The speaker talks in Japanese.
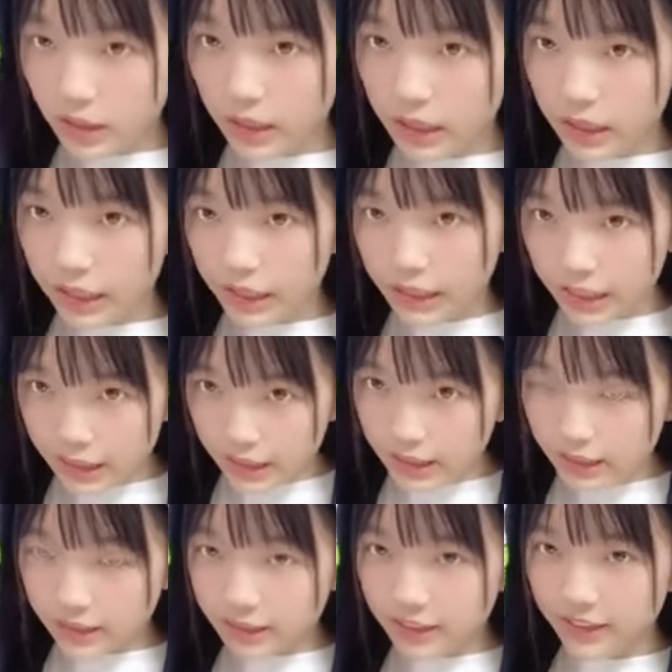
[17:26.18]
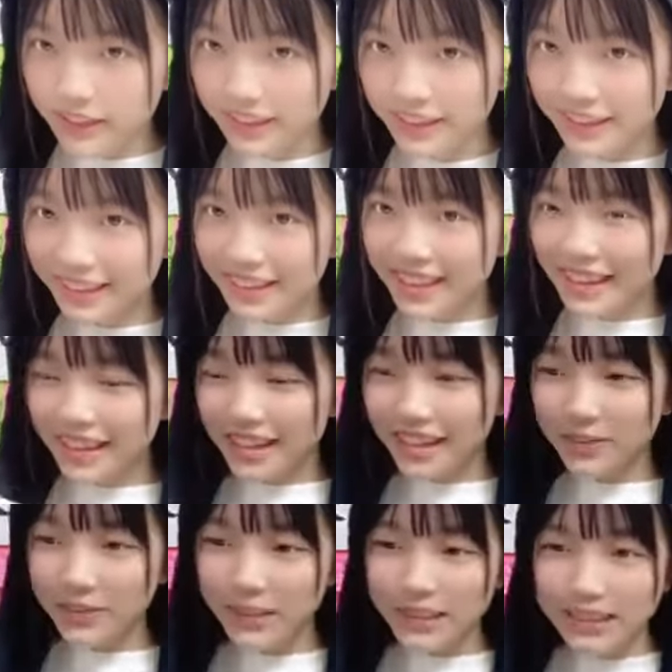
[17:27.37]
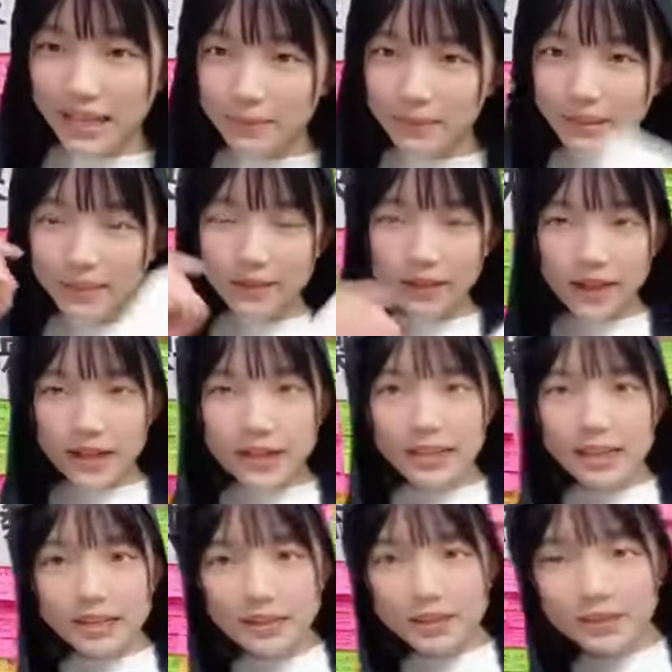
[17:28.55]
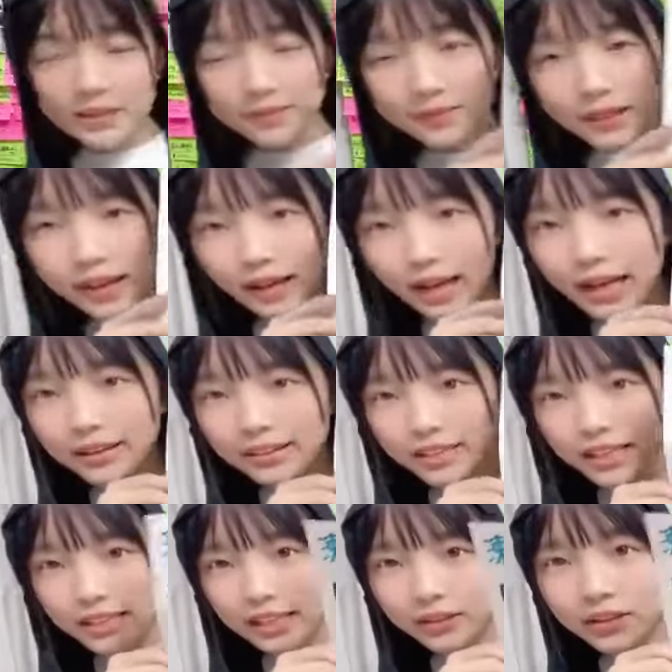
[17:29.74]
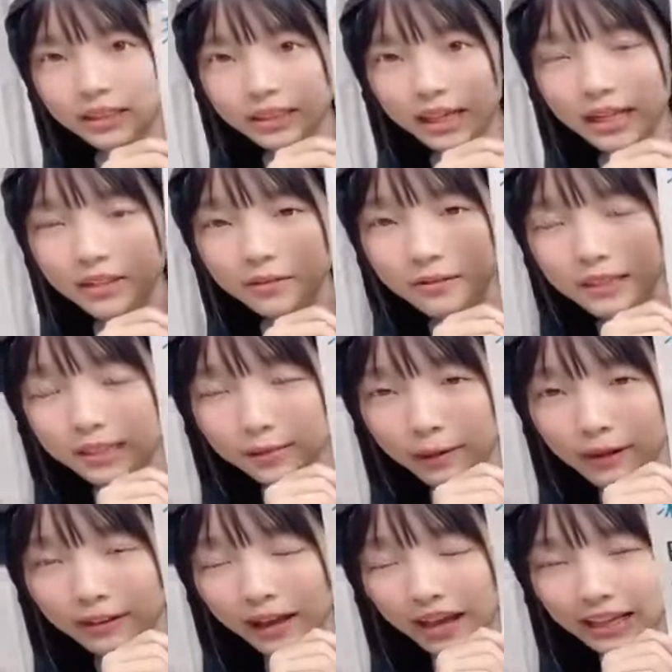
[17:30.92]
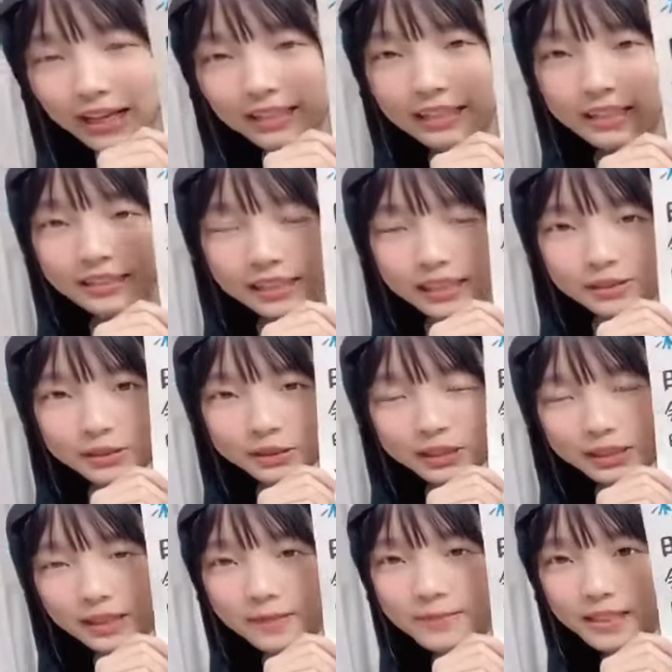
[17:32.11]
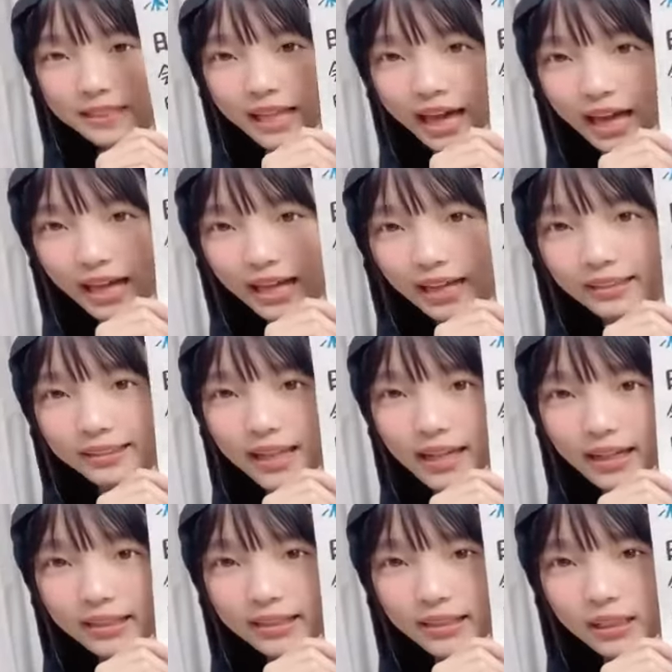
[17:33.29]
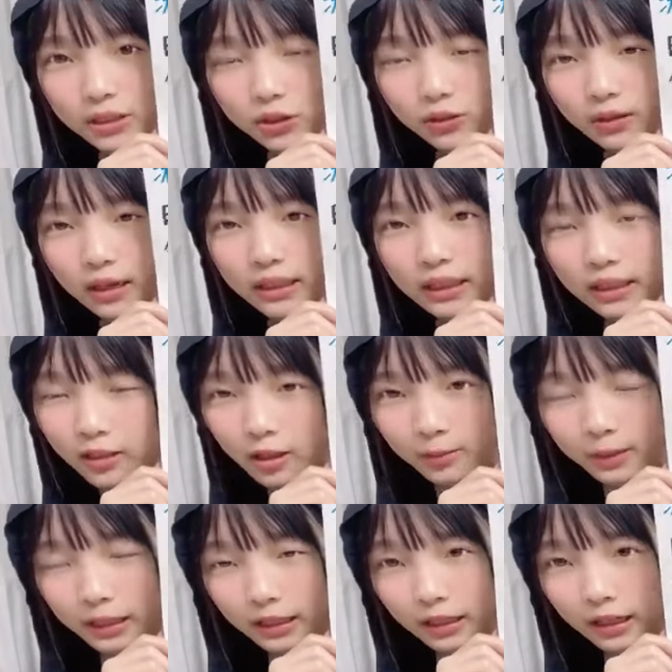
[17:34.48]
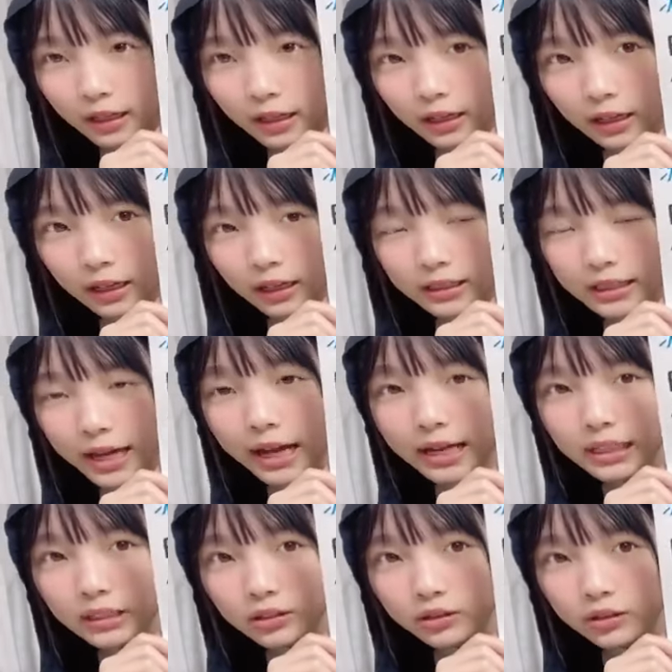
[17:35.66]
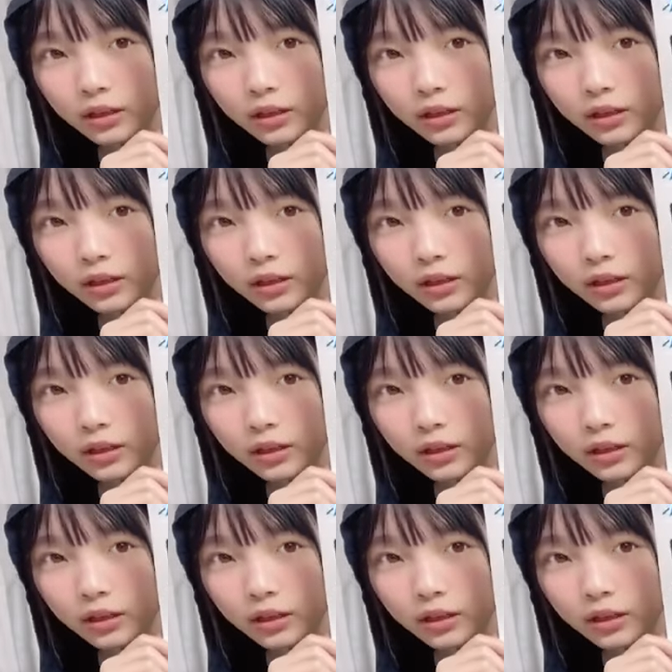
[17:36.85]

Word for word: はいさん、マシュマロありがとう。はい、こちら、瀬戸内アイドルフェスティバルが開催されることになりました。3月24日金曜日、再来週